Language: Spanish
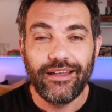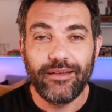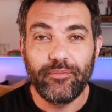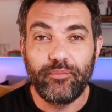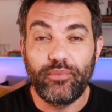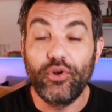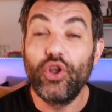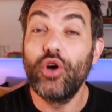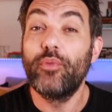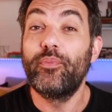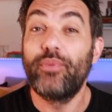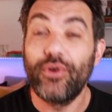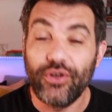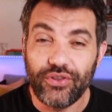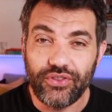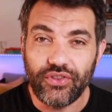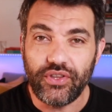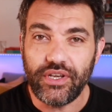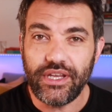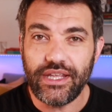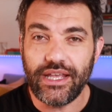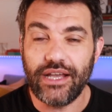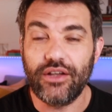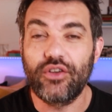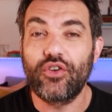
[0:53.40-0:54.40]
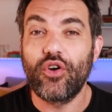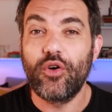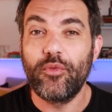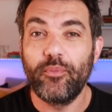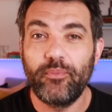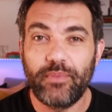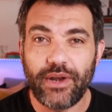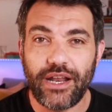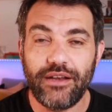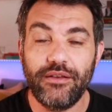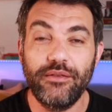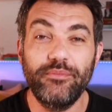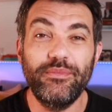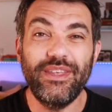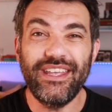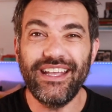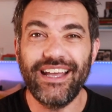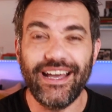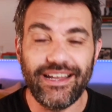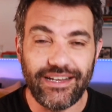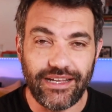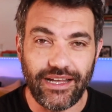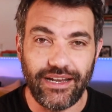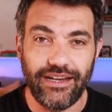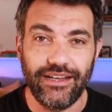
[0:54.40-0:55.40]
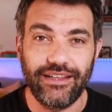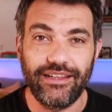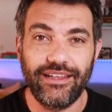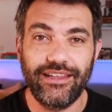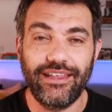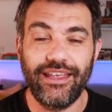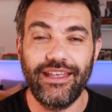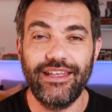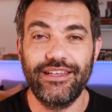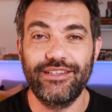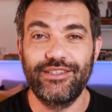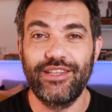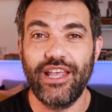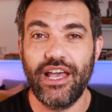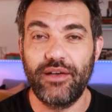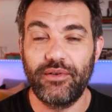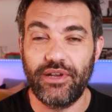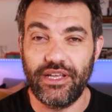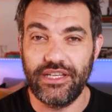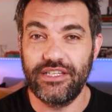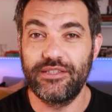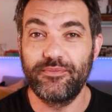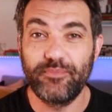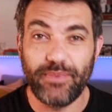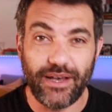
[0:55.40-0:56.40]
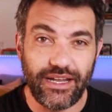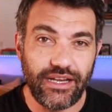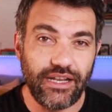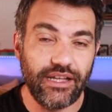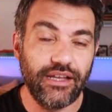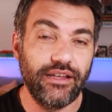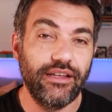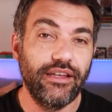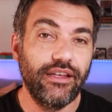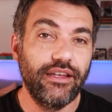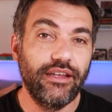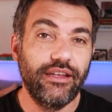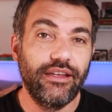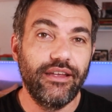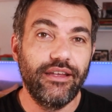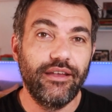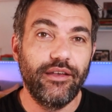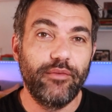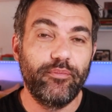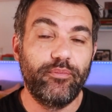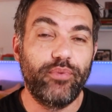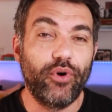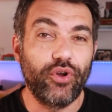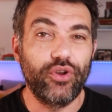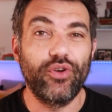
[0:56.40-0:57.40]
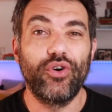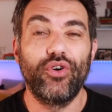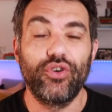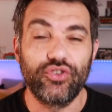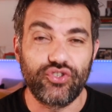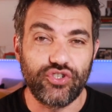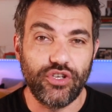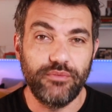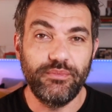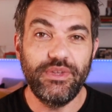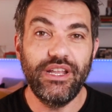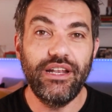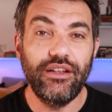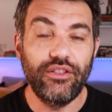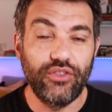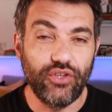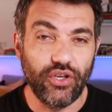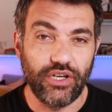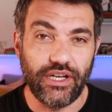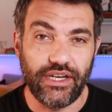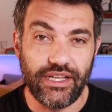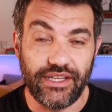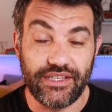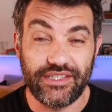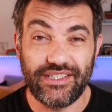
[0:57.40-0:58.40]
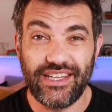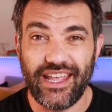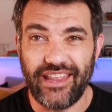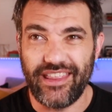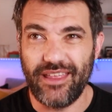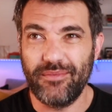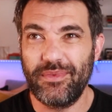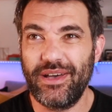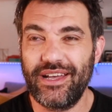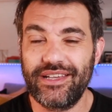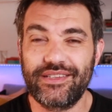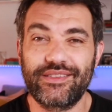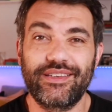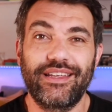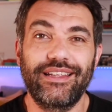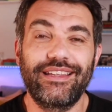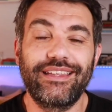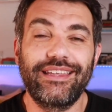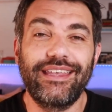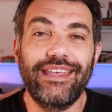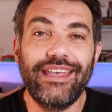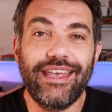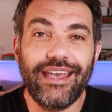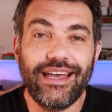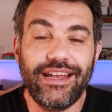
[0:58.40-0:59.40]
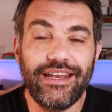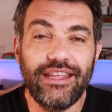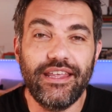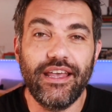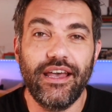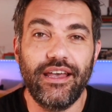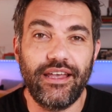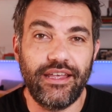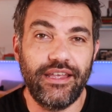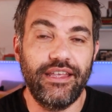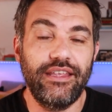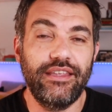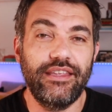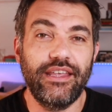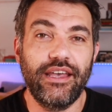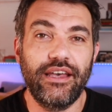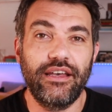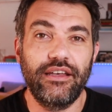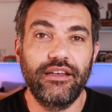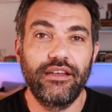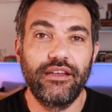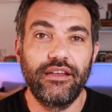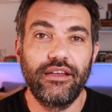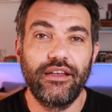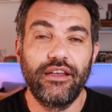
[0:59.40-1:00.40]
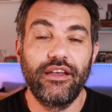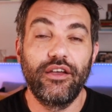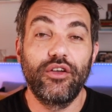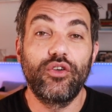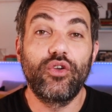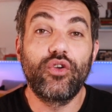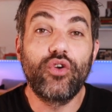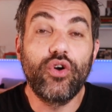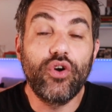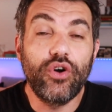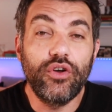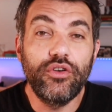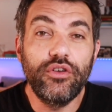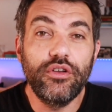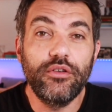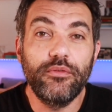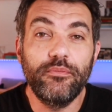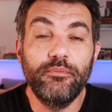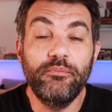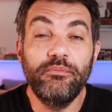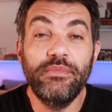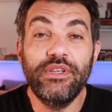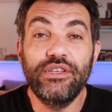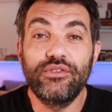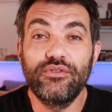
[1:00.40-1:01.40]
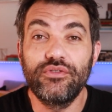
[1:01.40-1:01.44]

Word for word: propondría comprar mi canal, que es de habla hispana, por 8.000 dólares. Y además, ¿qué haría ella con mis